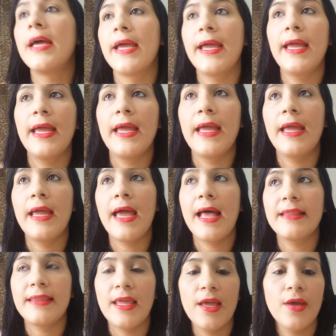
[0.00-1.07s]
É,
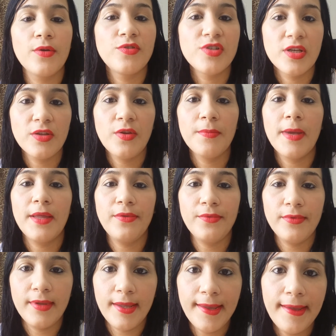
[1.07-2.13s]
até eu tinha
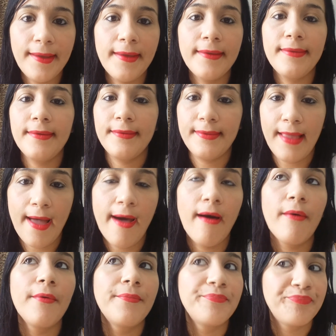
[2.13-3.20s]
tomado um dia de
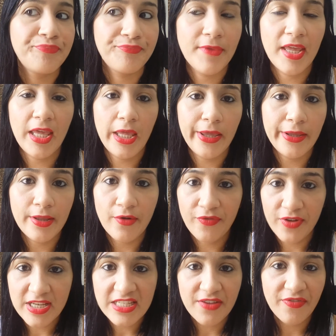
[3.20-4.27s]
tal, e não
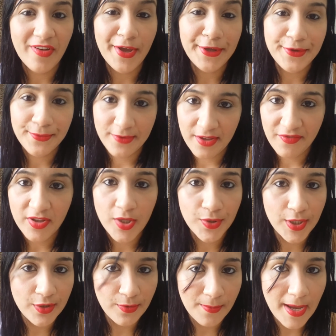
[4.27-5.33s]
fez efeito devido
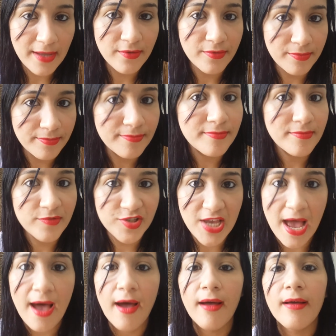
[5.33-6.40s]
a ter tomado
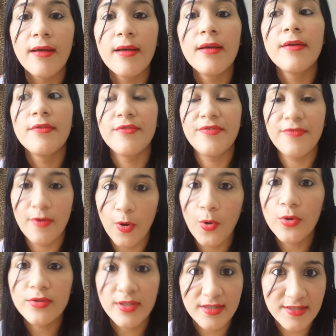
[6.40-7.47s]
já
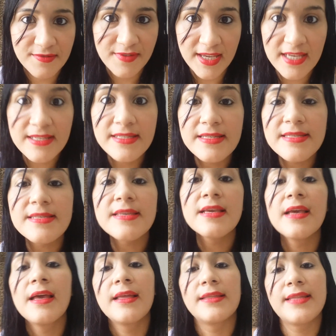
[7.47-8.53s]
outras vezes,
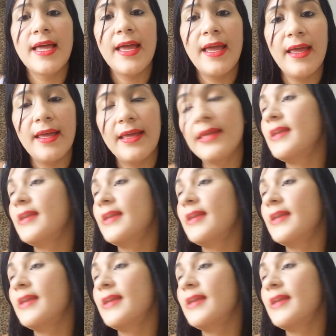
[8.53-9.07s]
né?